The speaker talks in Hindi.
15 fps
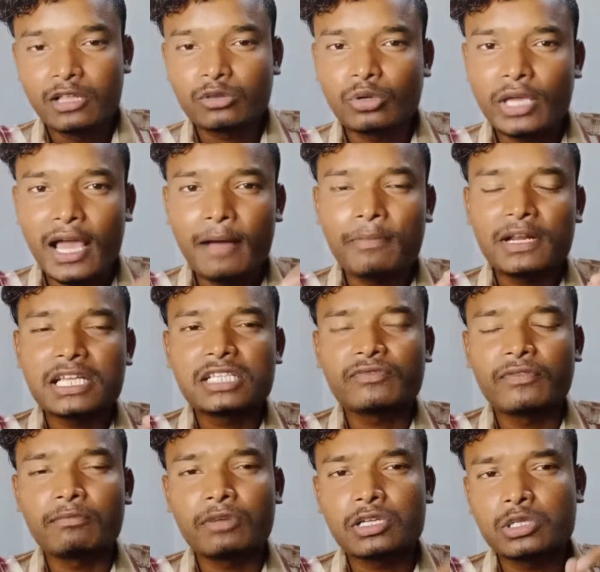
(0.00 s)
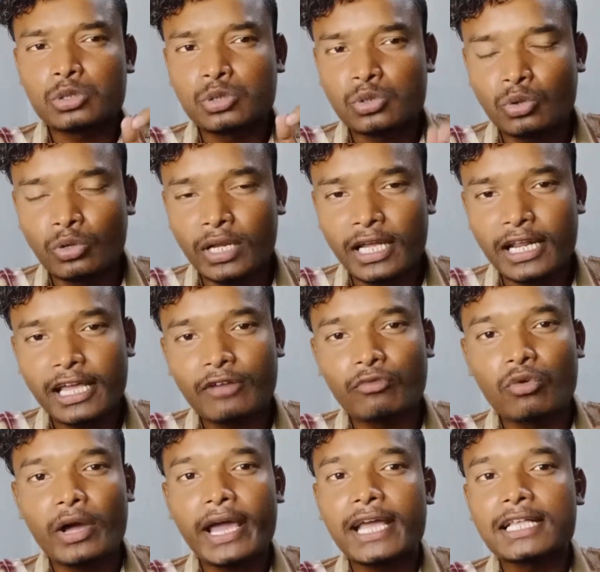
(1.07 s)
तो यहाँ पर इस फिल्म का जो जोनर है
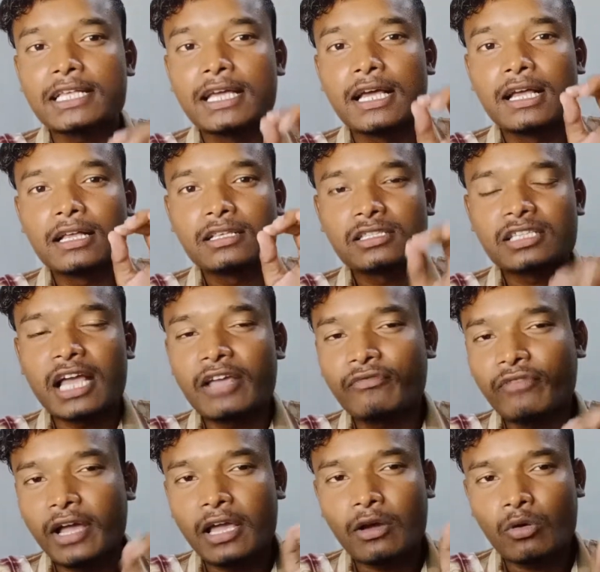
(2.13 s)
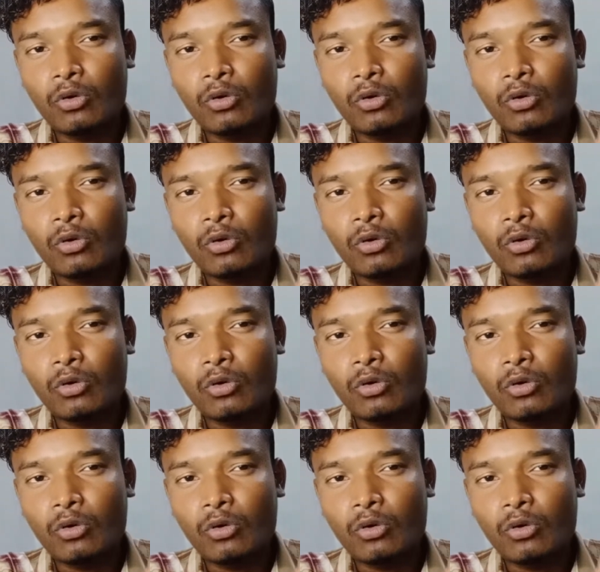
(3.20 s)
वो है साईफाई